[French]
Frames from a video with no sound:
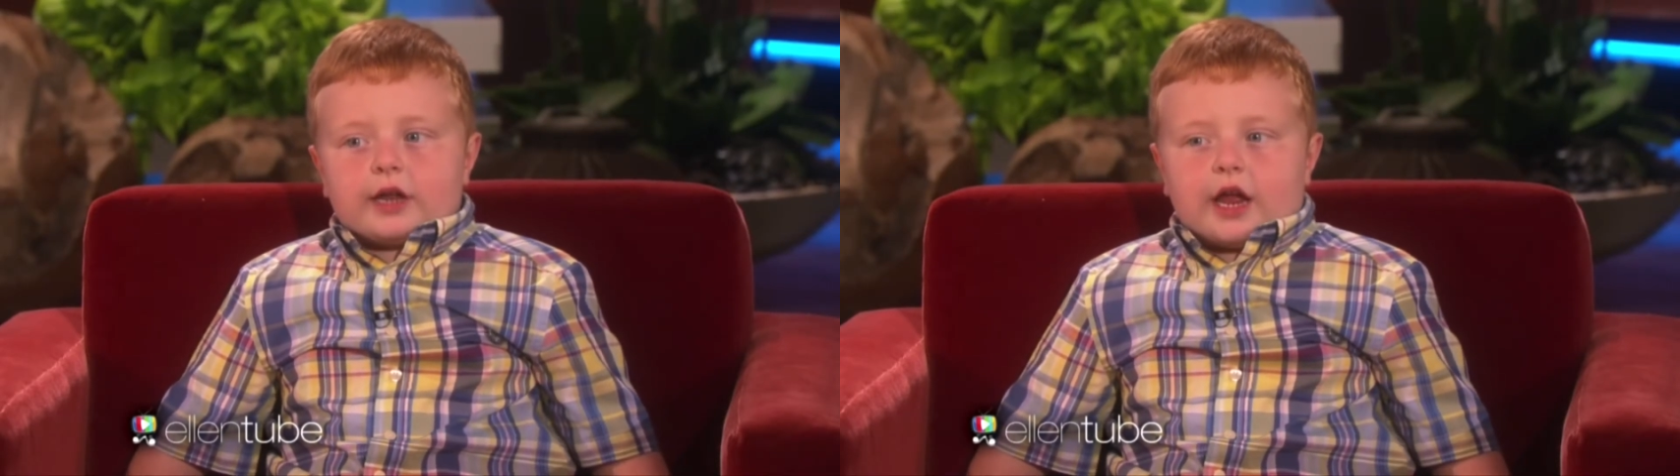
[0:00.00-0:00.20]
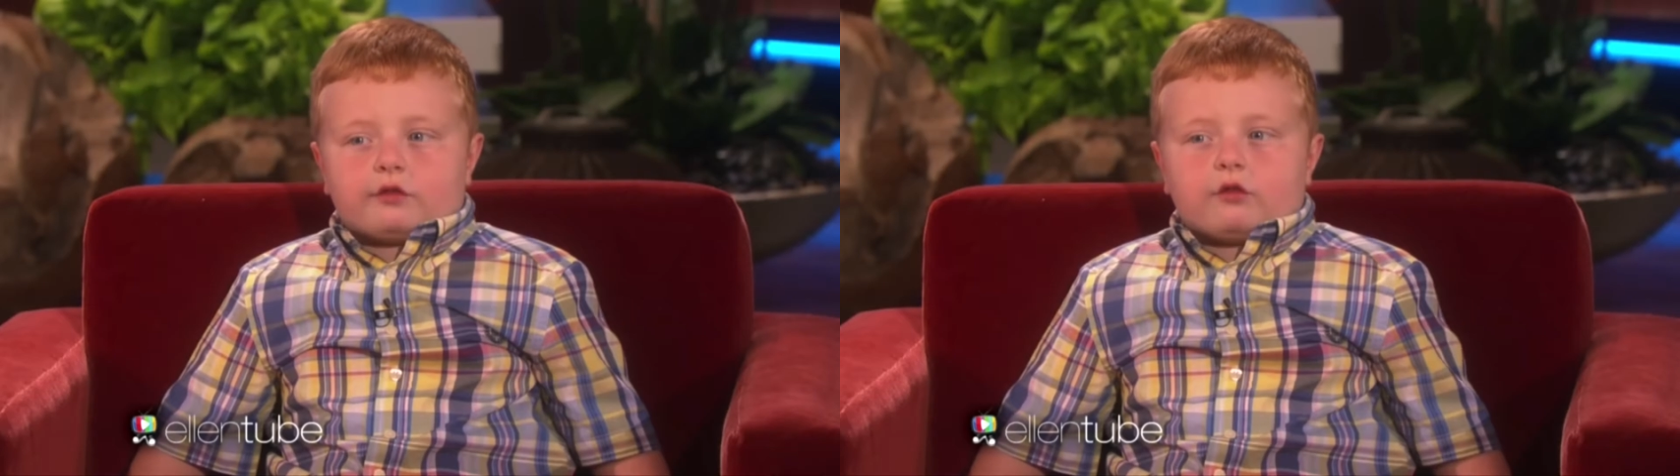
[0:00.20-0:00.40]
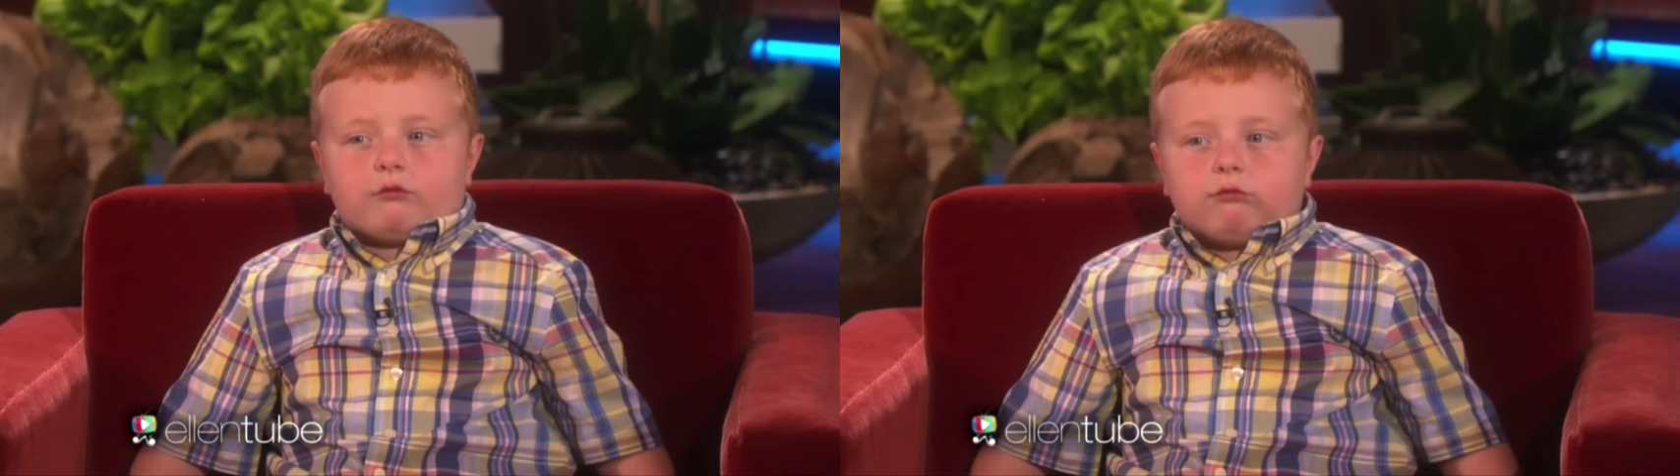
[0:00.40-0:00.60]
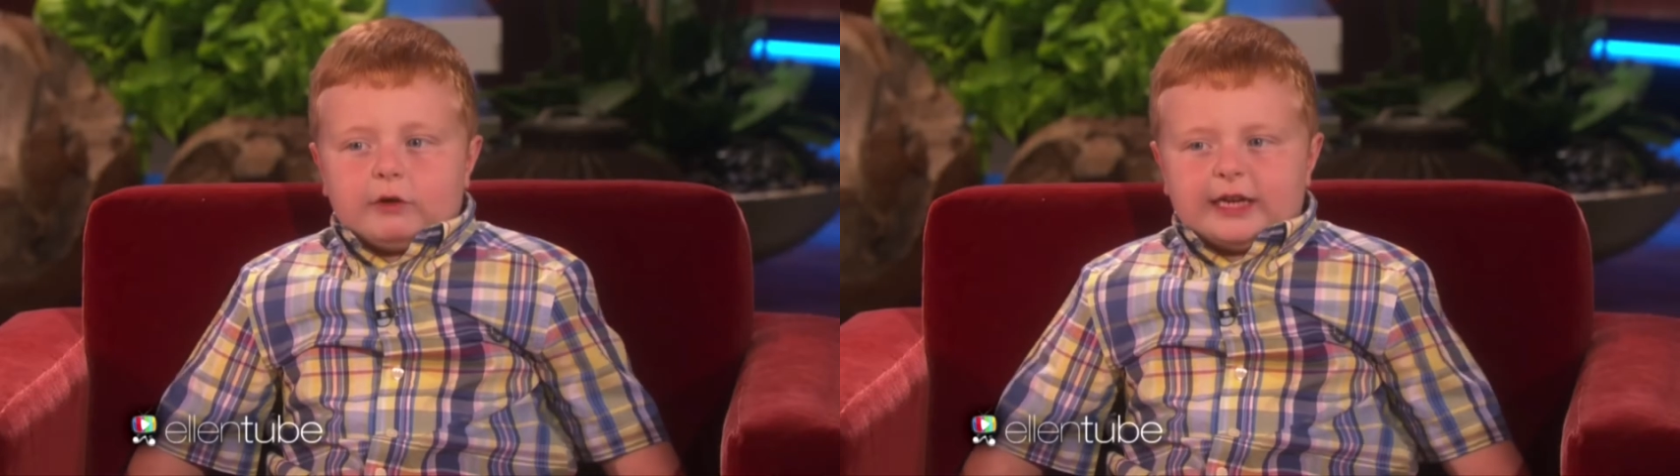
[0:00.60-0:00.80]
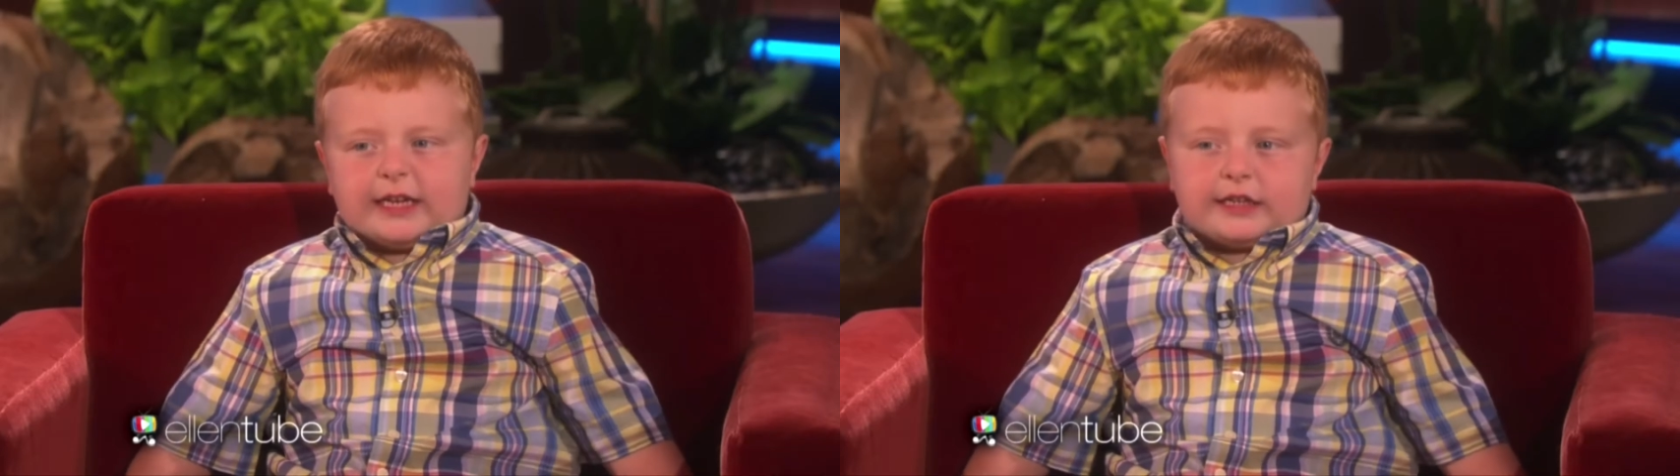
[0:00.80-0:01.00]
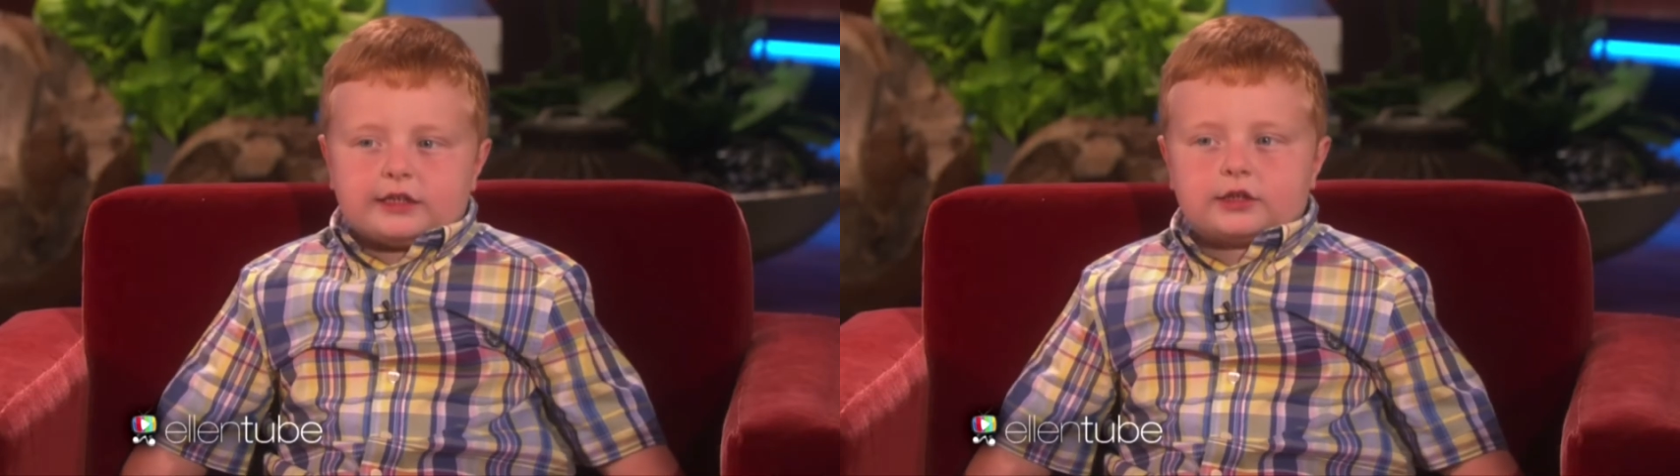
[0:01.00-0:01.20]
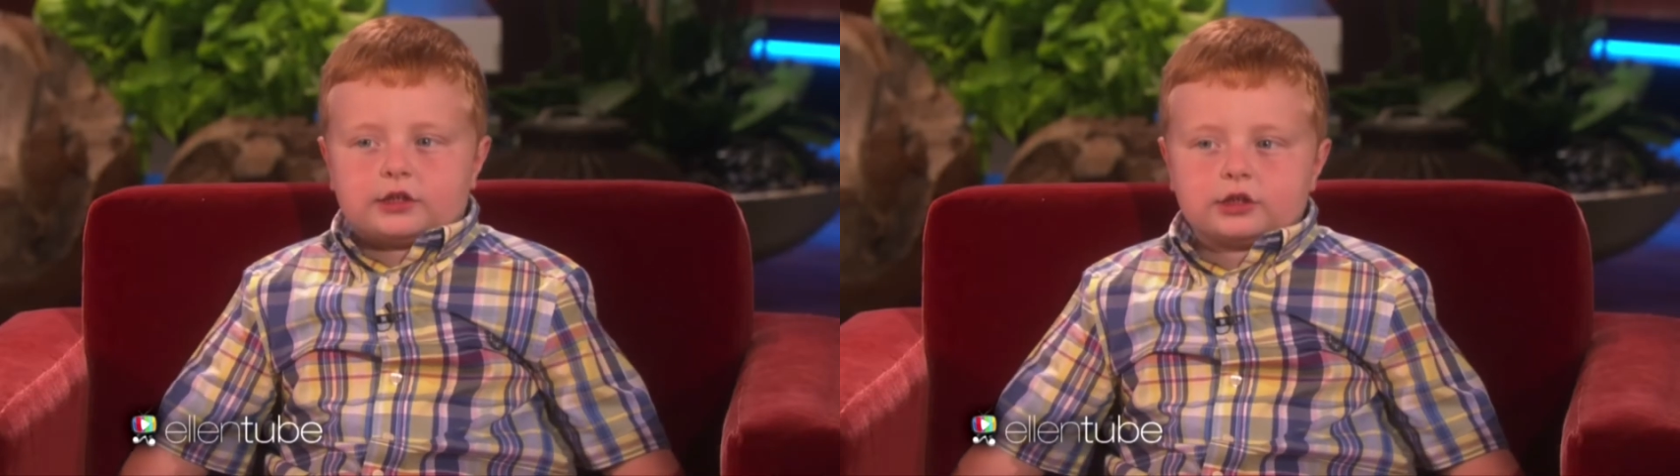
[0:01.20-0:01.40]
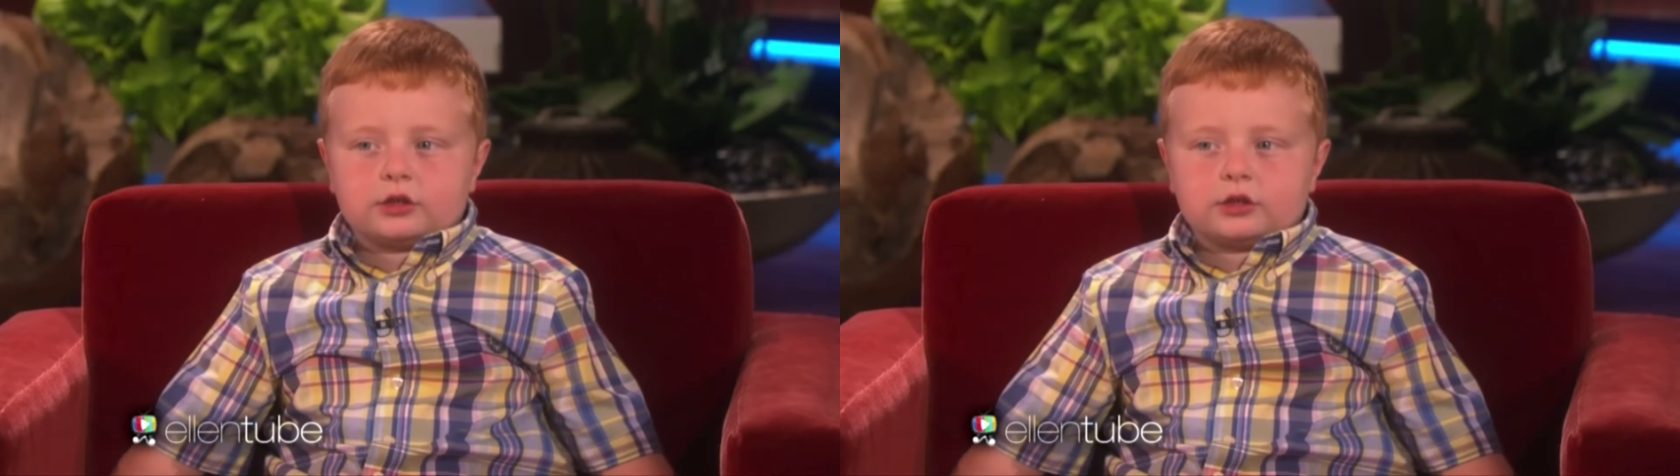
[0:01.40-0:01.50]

la menthe, hein. j'aime pas trop.